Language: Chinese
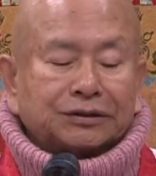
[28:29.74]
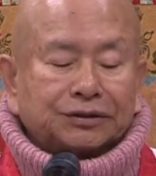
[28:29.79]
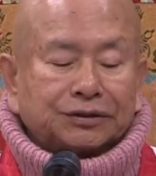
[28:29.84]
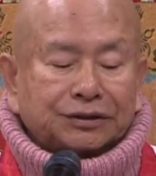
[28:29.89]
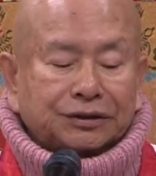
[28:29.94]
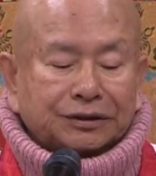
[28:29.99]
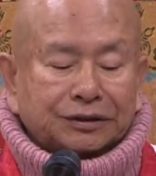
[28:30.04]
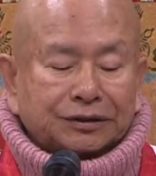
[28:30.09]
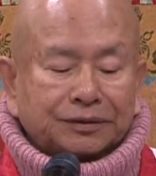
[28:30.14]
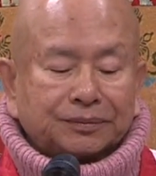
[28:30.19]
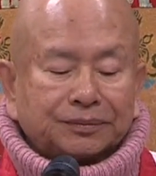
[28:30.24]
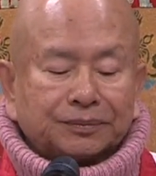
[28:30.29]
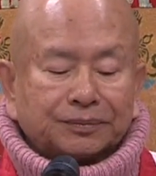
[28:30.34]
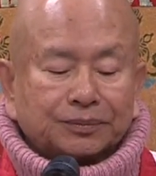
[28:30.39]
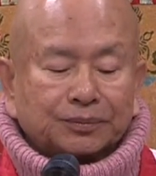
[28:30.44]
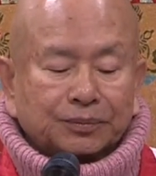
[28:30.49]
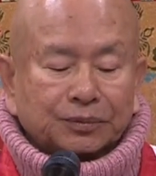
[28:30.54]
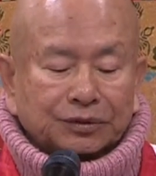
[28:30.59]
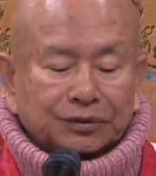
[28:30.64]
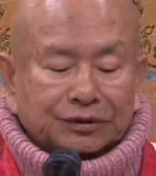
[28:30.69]

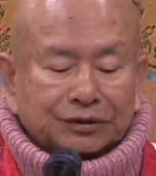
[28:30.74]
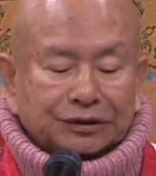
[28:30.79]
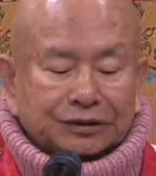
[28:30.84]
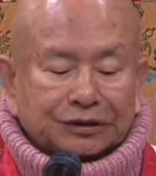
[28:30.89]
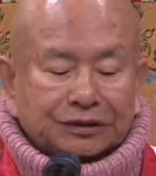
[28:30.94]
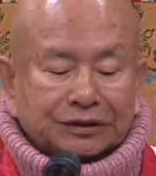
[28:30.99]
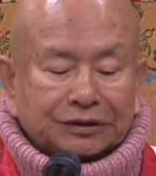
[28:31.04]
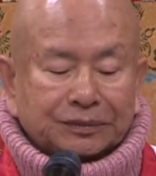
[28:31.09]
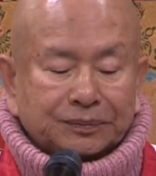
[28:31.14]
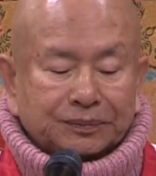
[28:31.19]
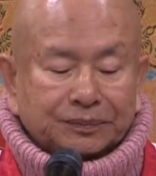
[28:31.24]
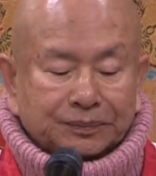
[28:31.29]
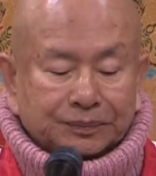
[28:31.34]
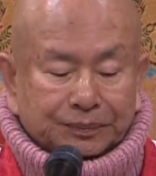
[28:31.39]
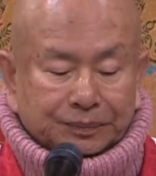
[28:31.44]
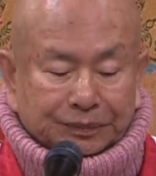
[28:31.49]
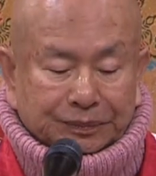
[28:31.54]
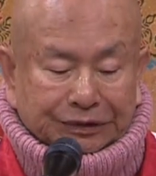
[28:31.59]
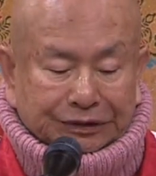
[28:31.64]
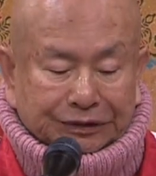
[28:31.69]
心，不积
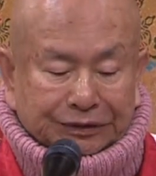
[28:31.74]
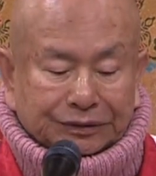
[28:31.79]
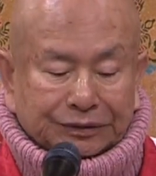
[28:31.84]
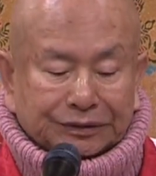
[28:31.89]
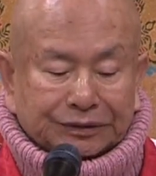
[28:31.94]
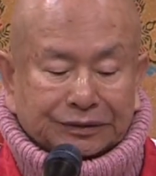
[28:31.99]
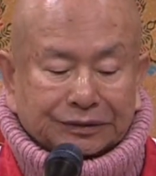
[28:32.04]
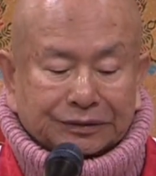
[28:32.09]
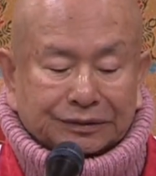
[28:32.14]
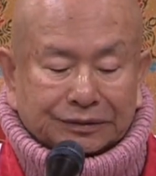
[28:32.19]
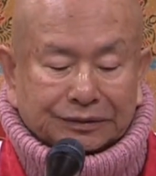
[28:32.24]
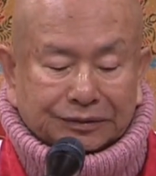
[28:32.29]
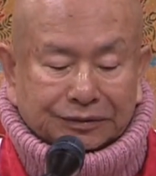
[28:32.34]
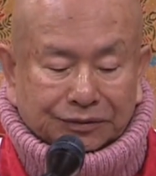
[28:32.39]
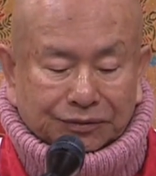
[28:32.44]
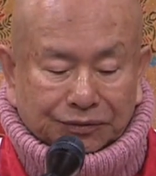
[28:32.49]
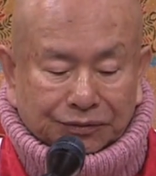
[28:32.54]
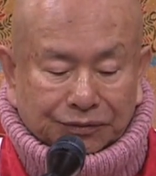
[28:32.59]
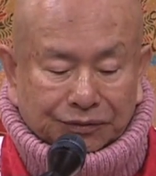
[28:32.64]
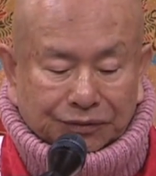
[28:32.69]
彼
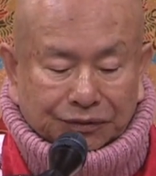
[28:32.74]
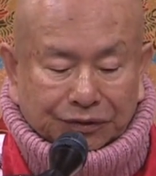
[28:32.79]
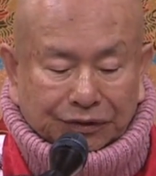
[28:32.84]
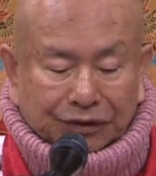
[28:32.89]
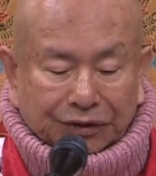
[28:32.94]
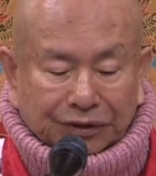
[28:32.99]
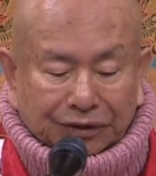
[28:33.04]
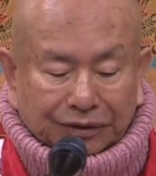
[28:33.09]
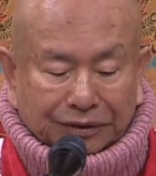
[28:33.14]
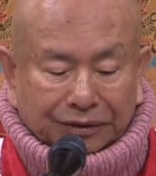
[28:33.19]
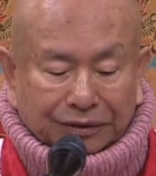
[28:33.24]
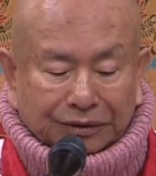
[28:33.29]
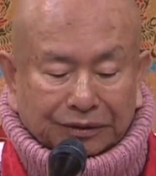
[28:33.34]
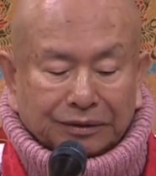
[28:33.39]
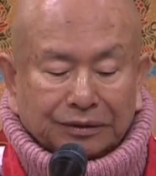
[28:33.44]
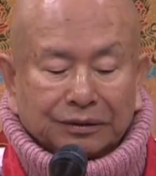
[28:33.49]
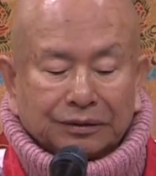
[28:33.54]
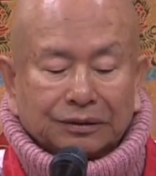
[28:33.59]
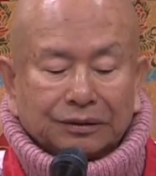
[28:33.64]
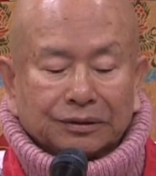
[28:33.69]
缺，
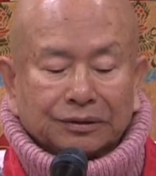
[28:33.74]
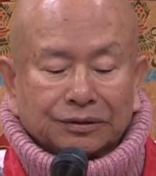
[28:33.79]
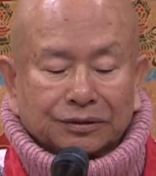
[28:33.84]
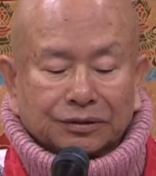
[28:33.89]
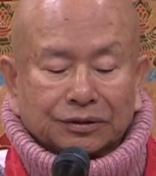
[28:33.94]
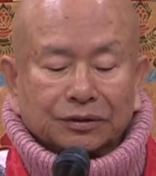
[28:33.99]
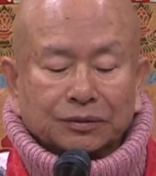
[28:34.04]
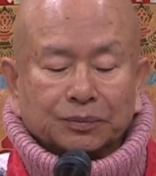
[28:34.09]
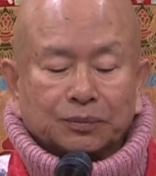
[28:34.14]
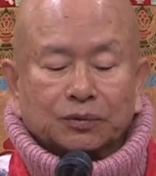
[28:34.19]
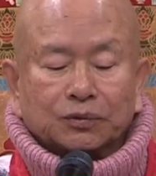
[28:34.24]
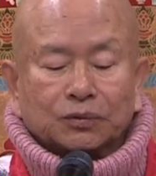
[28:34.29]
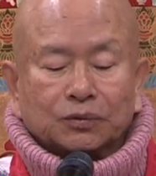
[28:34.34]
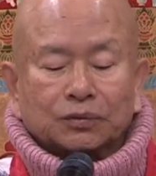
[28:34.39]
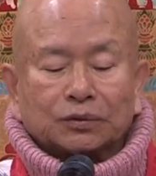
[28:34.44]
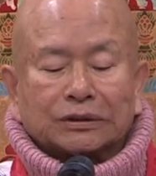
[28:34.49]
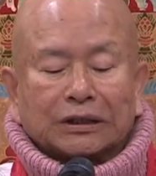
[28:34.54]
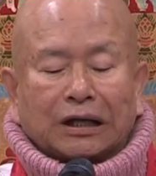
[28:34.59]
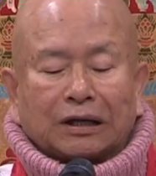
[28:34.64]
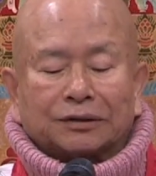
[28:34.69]

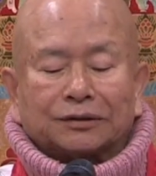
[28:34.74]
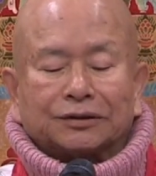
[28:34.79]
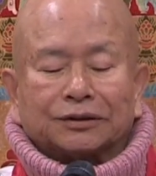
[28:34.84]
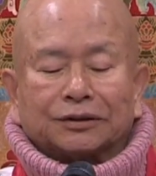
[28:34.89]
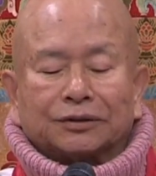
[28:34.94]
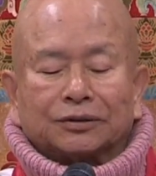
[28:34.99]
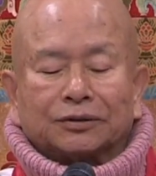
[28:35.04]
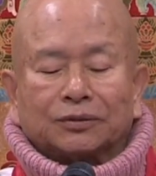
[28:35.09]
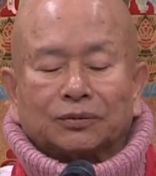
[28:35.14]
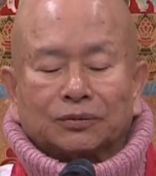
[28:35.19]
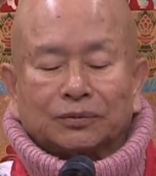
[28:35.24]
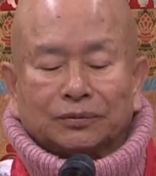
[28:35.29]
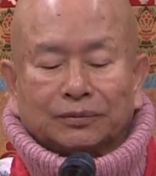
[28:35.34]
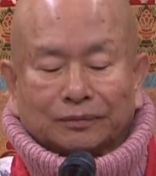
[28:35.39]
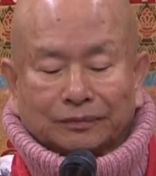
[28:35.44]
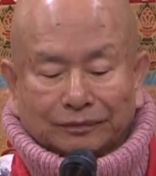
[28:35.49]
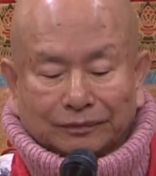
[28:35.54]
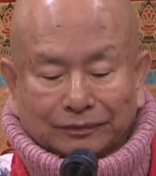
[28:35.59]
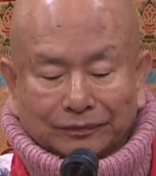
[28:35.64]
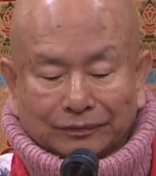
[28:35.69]
大净土
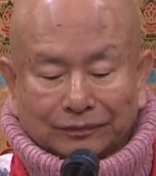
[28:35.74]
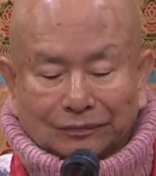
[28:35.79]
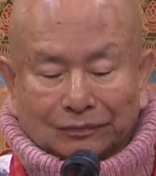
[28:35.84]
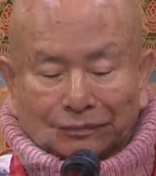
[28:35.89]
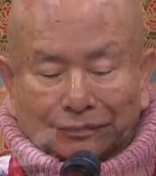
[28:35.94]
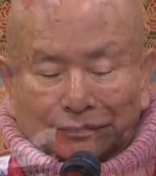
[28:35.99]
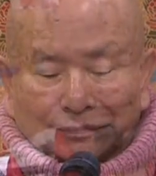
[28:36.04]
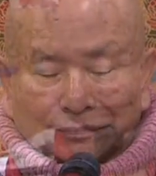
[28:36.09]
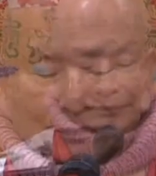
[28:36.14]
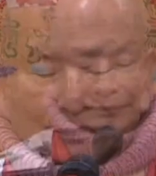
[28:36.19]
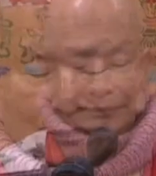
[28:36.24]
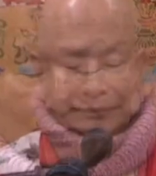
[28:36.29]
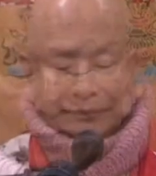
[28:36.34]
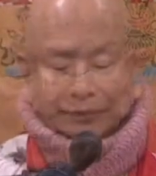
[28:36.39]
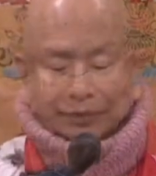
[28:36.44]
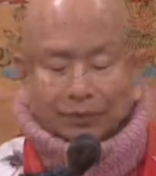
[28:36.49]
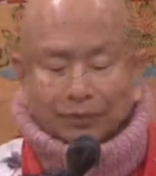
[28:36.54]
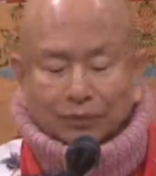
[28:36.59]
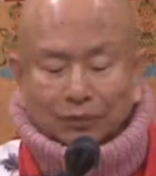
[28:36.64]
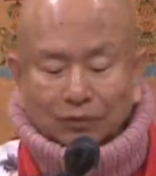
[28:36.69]

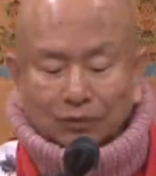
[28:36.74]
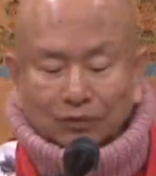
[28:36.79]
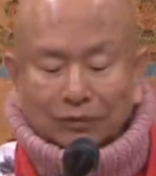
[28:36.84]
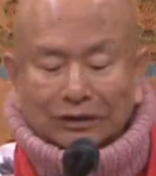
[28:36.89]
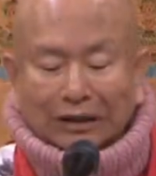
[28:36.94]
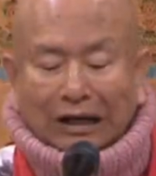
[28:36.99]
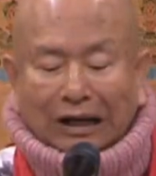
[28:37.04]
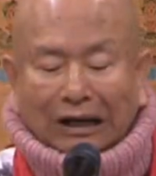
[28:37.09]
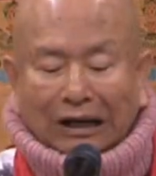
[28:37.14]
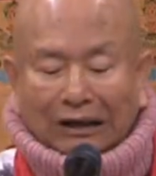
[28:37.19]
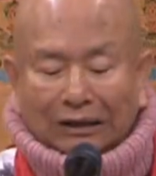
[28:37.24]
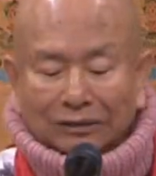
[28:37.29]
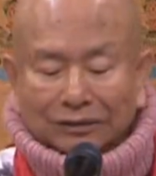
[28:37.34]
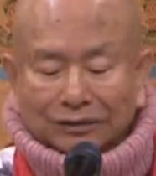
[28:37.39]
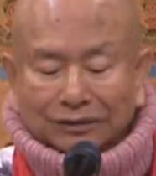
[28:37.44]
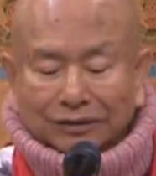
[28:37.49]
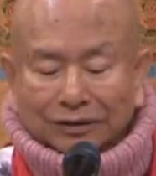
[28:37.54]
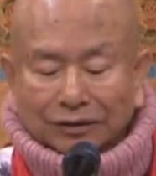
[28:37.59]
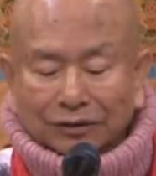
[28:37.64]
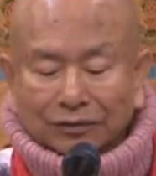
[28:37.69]
菩萨
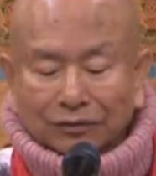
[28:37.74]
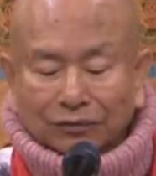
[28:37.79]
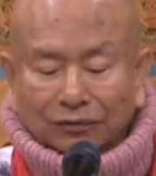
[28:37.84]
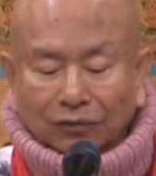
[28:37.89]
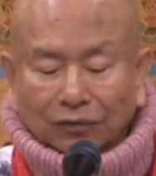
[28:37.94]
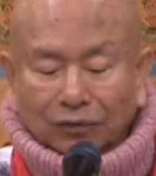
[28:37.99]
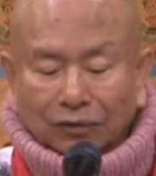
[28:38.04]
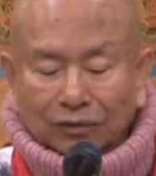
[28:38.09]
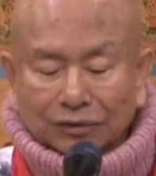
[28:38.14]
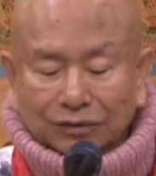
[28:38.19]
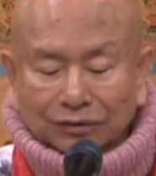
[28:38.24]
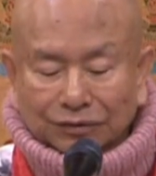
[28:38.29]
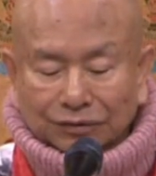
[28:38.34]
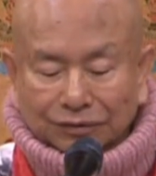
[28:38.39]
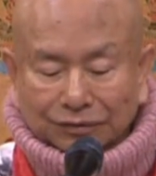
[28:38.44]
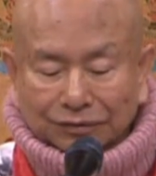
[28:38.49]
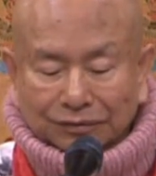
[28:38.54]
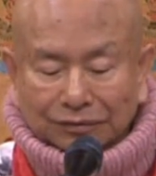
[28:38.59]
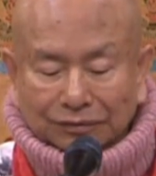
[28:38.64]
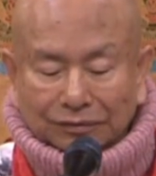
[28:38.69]
成佛
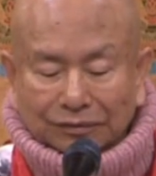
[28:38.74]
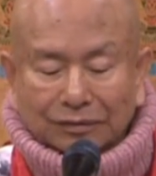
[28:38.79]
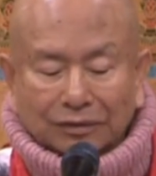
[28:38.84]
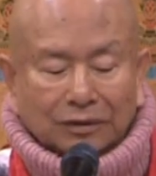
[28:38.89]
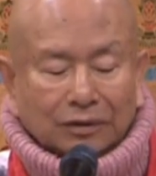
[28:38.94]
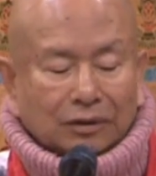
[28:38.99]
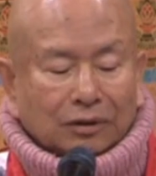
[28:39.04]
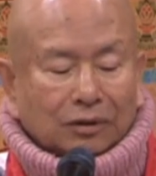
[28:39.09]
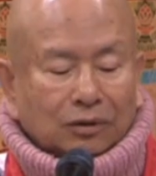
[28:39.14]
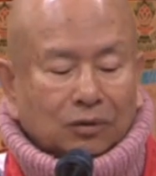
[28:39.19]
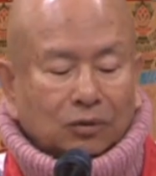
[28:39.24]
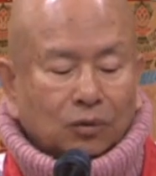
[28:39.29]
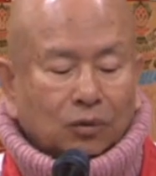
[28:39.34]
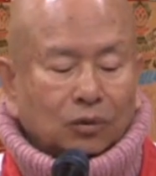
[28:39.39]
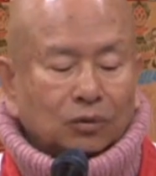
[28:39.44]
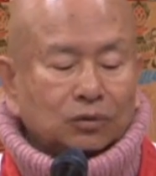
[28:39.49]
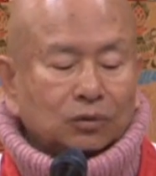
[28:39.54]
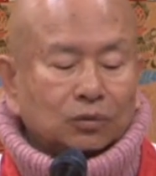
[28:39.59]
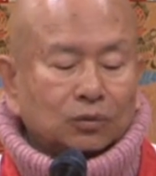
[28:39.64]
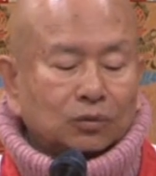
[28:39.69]
时，国
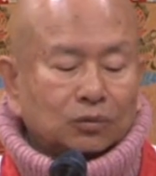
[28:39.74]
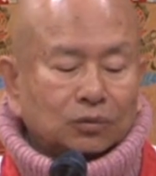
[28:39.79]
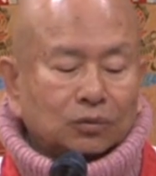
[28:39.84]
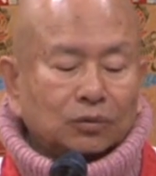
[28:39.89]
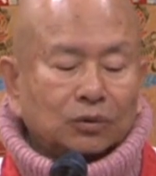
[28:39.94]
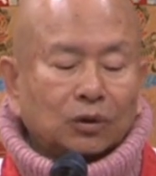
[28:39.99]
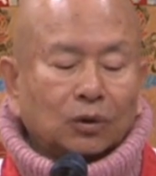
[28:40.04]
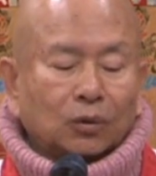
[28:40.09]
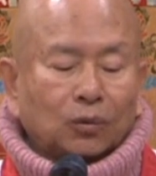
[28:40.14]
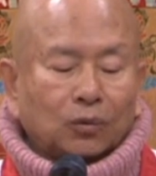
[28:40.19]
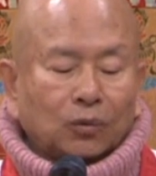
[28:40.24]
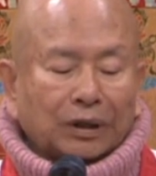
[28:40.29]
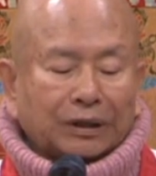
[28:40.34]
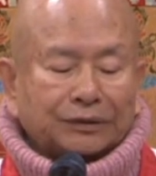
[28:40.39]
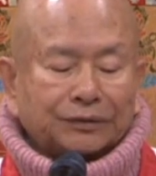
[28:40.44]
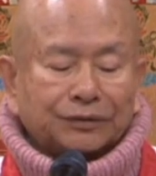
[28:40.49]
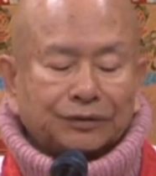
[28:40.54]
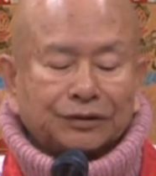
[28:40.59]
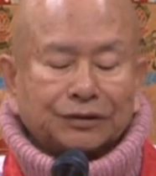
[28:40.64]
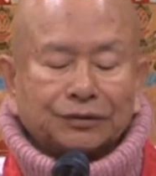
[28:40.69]
土有幻
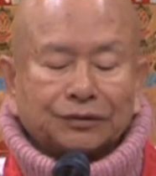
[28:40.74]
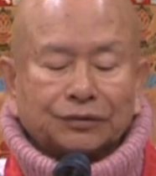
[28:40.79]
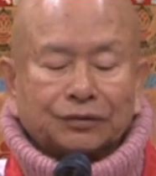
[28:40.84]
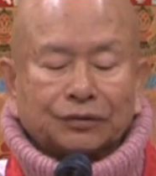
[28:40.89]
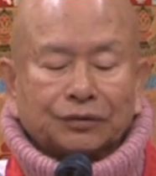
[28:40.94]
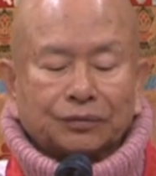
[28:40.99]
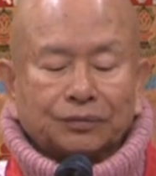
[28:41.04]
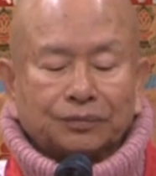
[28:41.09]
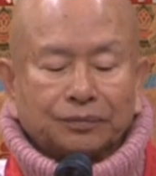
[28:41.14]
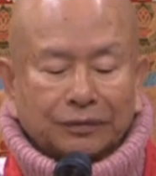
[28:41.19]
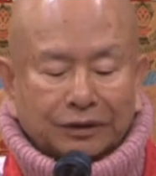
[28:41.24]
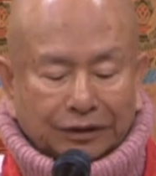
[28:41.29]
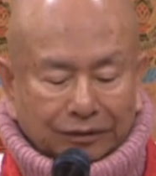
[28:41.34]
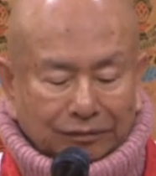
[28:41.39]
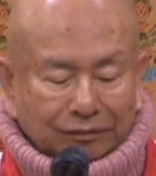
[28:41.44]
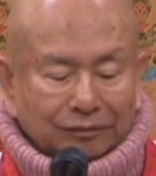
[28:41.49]
境之名。